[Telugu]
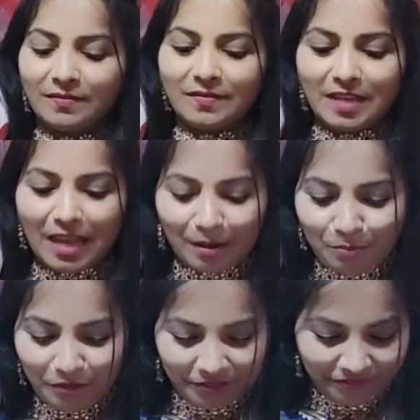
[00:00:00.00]
చాలా
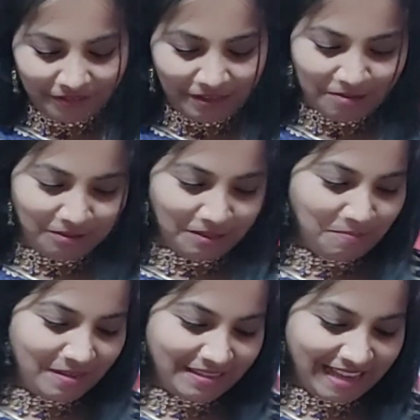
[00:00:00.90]
బ్యూటిఫుల్గా
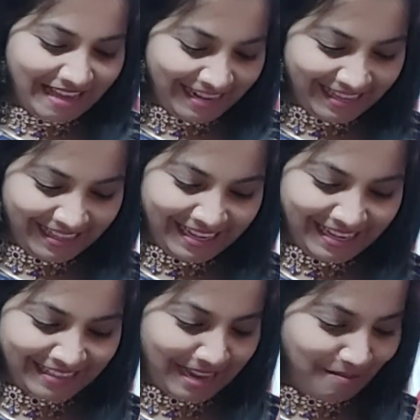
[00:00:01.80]
ఉందబ్బా శారీ అయితే
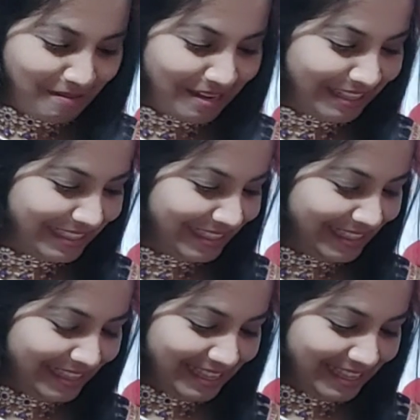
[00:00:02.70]
నాకు చాలా బాగా నచ్చింది